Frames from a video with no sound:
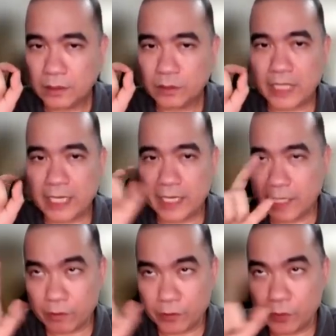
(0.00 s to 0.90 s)
So
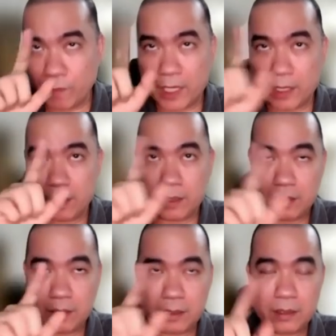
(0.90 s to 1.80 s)
tinignan ko yung
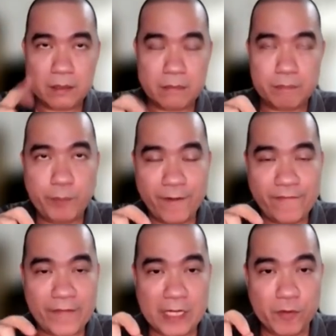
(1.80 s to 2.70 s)
mga
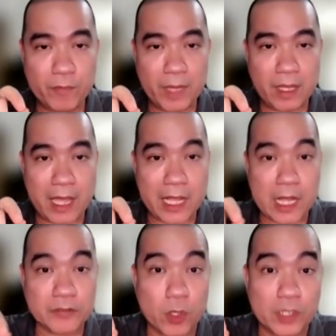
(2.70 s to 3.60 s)
profile ng mga
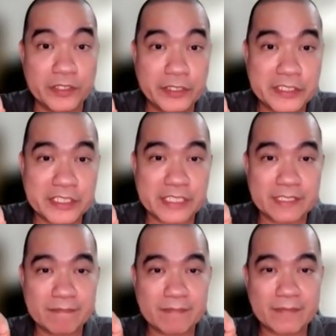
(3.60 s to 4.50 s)
account holders
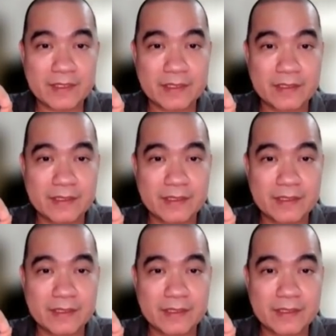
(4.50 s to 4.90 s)
mm-hmm.